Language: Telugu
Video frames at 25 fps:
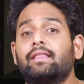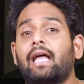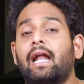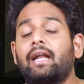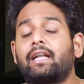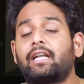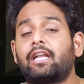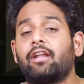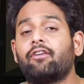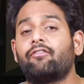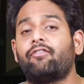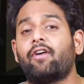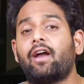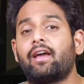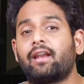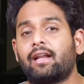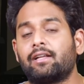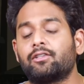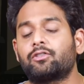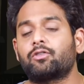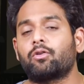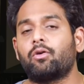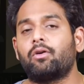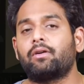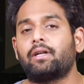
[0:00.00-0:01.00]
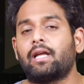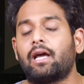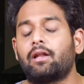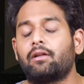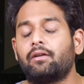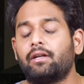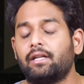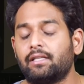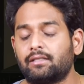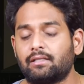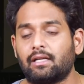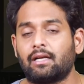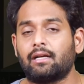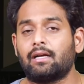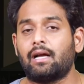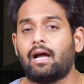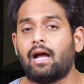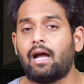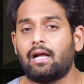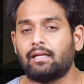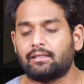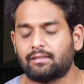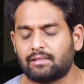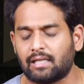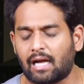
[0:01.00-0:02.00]
థర్టీ ఫైవ్ రన్స్ కొట్టారు
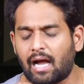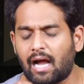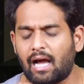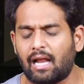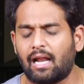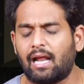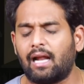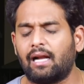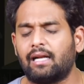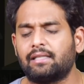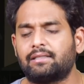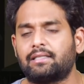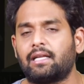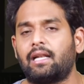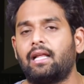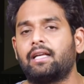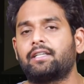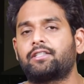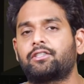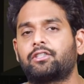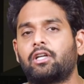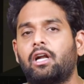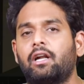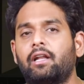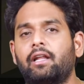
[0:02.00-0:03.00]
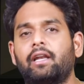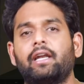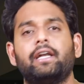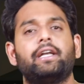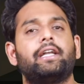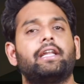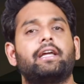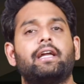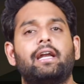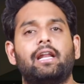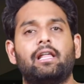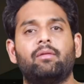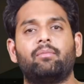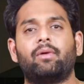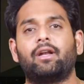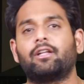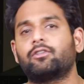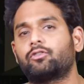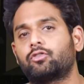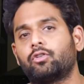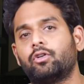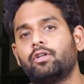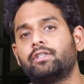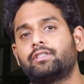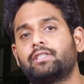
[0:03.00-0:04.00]
నిజంగా చాలా అంటే చాలా ఎక్స్ట్రాడనరీ హిట్టింగ్ అనేది
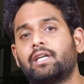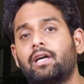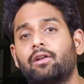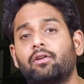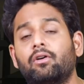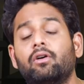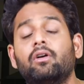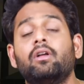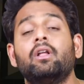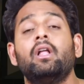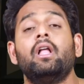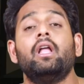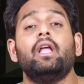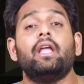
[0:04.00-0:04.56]
మనకు చూపించారు